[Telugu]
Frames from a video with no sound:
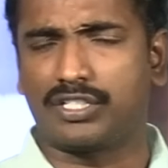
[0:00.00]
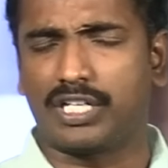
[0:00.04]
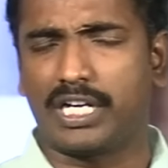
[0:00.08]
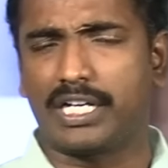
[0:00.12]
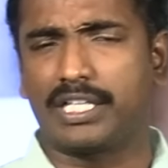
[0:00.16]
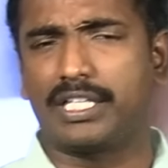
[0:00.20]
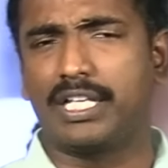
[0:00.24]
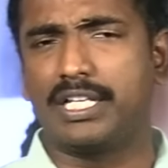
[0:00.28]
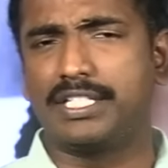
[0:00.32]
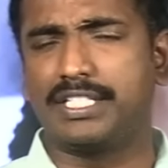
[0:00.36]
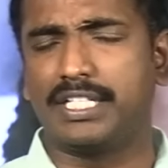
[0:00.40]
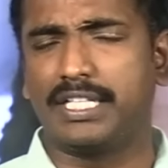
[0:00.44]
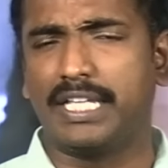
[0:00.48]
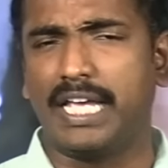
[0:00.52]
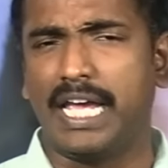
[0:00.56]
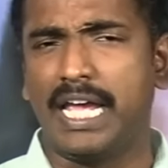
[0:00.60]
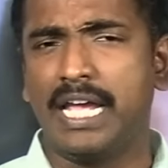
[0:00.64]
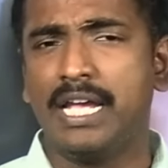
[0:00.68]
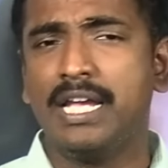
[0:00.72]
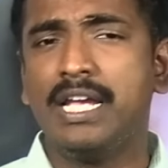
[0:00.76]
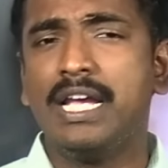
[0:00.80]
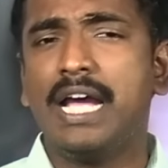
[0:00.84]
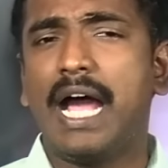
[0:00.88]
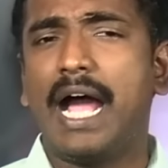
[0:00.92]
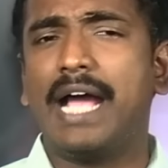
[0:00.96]
చేస్తున్నట్టు తెలిసింది
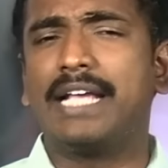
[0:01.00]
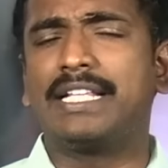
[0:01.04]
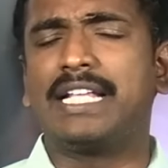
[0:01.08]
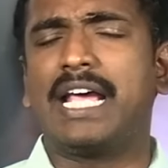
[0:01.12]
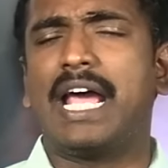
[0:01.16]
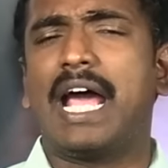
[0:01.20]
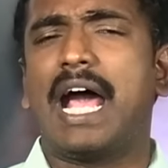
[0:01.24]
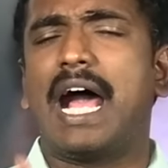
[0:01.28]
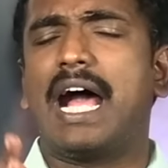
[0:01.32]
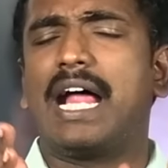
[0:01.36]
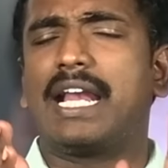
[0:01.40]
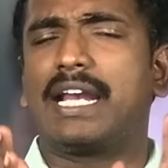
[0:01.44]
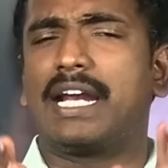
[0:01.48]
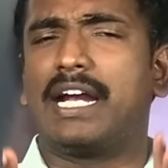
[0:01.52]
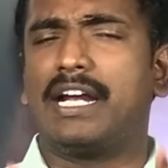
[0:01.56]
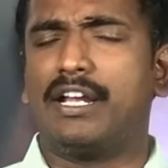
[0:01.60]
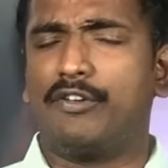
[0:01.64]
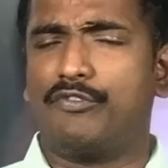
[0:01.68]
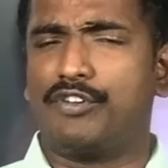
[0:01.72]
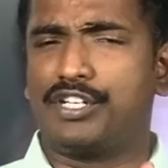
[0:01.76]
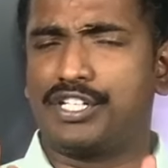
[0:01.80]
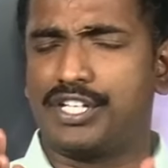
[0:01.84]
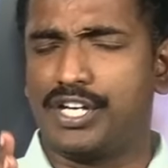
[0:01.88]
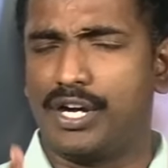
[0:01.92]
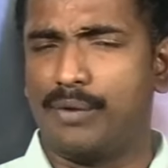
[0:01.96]
అయితే ఆల్రెడీ
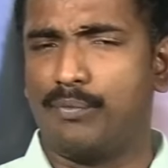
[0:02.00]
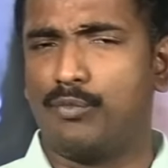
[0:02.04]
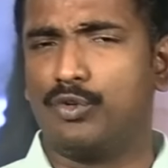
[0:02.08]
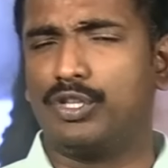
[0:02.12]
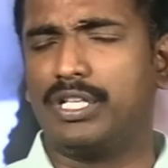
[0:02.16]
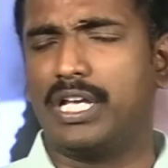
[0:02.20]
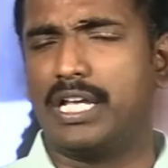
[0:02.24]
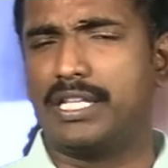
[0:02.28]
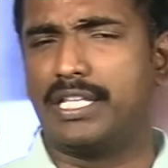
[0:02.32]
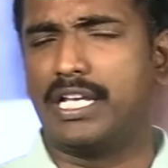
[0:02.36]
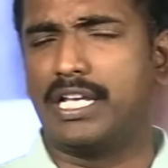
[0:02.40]
విషయం ముందే